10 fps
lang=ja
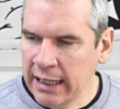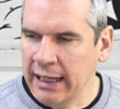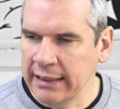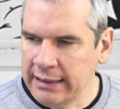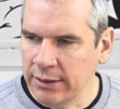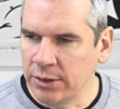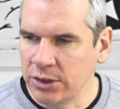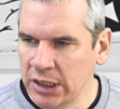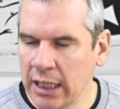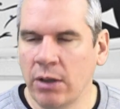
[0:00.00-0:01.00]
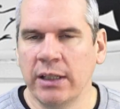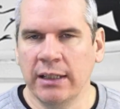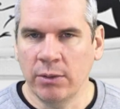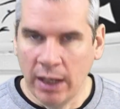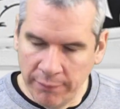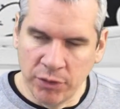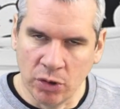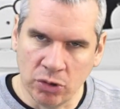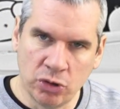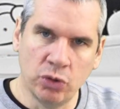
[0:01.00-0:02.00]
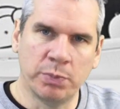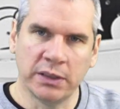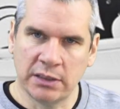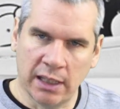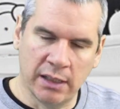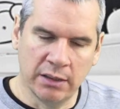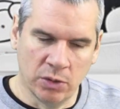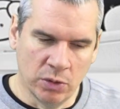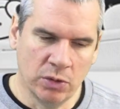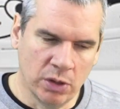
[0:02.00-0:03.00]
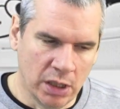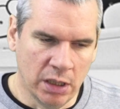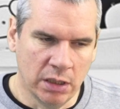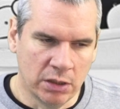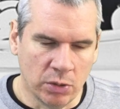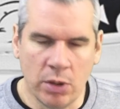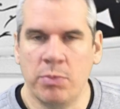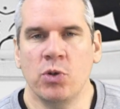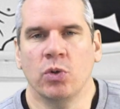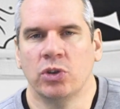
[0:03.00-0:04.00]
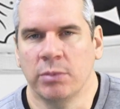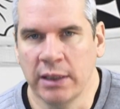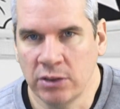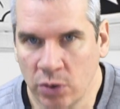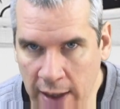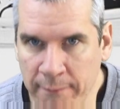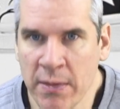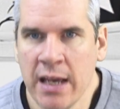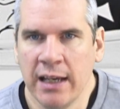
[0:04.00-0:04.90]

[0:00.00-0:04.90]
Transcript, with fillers: あと違う日にはそのスーパースターの、レビューをしますので、